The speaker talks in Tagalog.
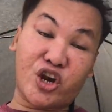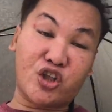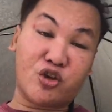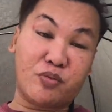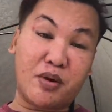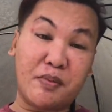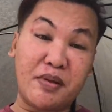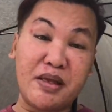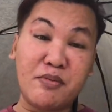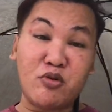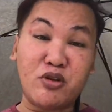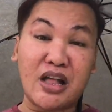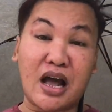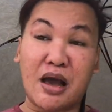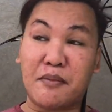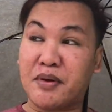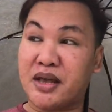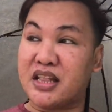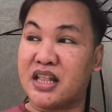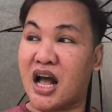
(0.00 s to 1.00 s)
no, bibili muna
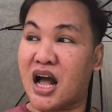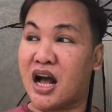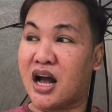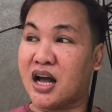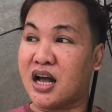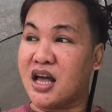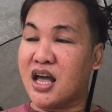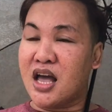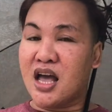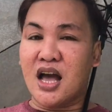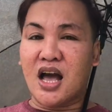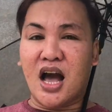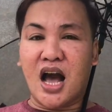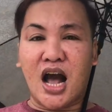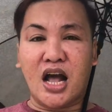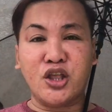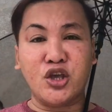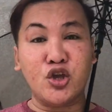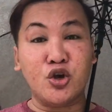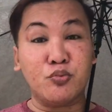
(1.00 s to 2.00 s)
kami ng
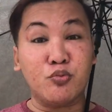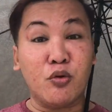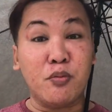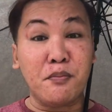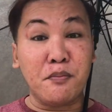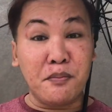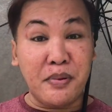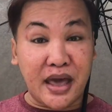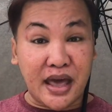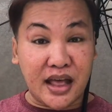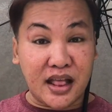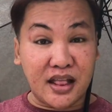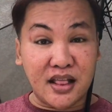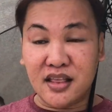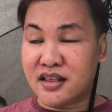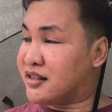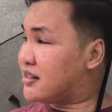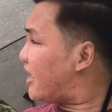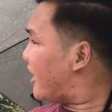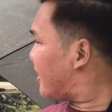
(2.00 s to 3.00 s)
ano yung
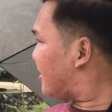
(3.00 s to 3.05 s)
bumbel, like